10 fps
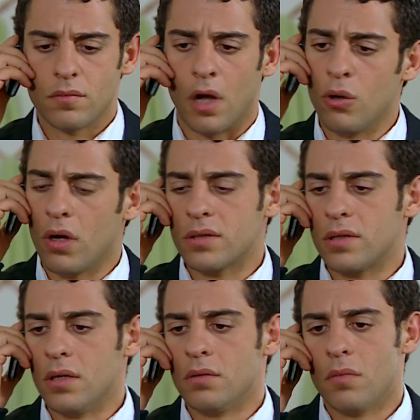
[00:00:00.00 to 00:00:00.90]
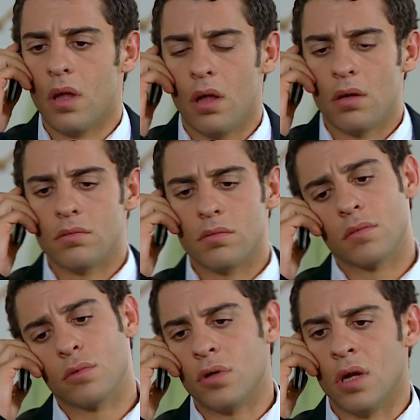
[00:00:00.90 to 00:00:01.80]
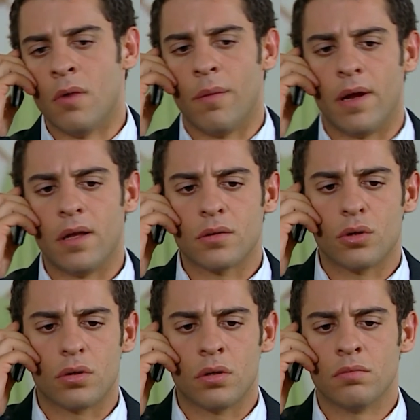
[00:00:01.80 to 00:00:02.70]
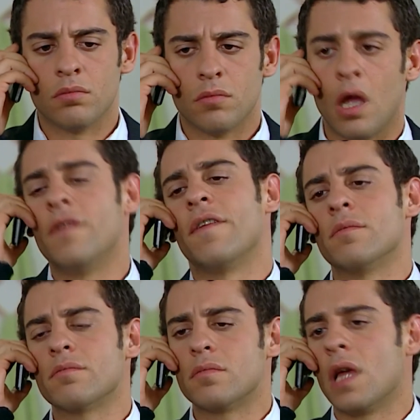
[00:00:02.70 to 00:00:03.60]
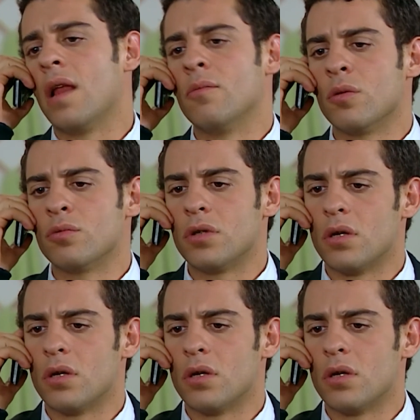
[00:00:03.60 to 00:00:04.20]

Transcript: Alo Aslı. Güzelim haberler kötü. Elif Hanım gelemiyormuş